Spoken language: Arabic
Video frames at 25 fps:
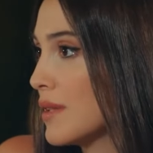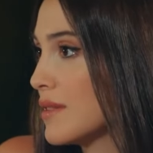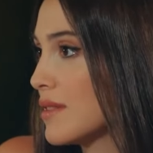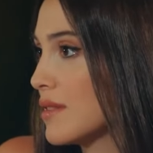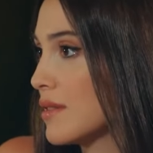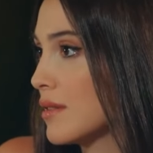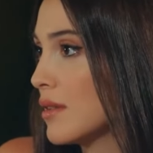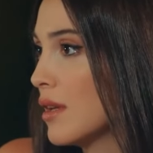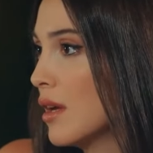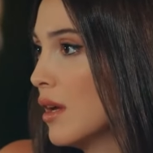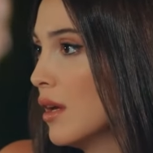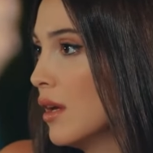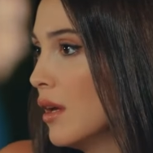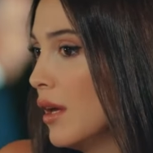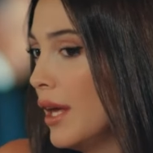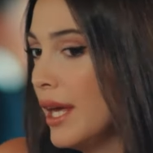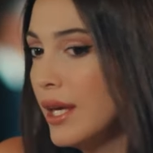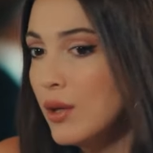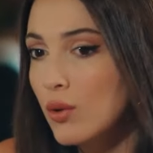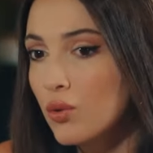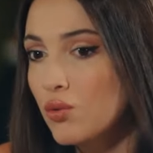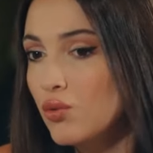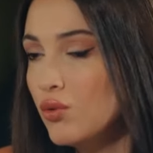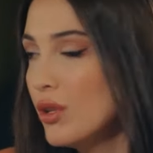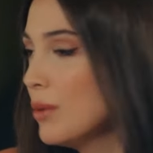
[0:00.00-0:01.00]
بوشنا
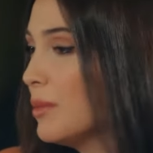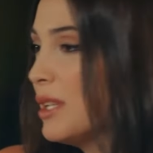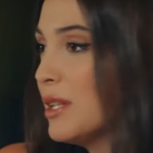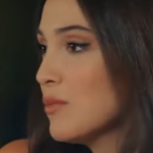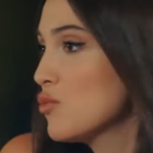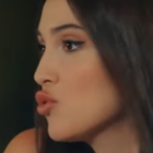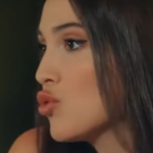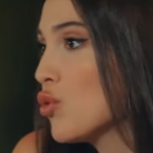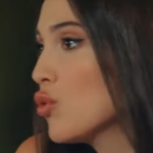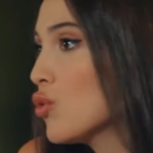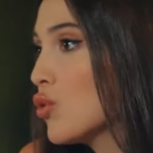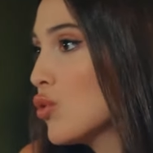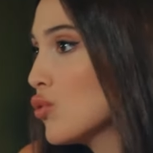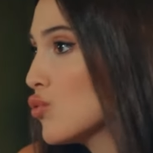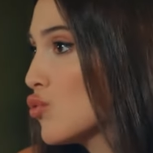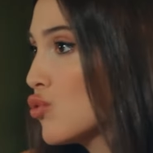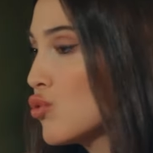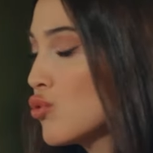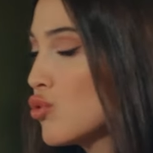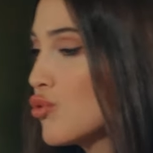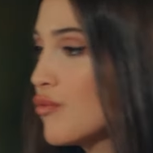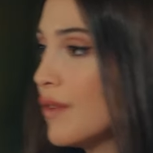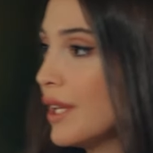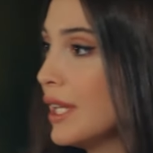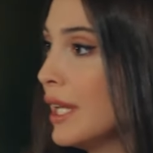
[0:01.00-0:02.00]
بأسوأ الأحوال كانت
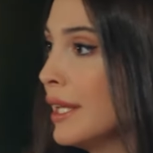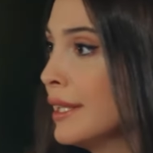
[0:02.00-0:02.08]
بتقول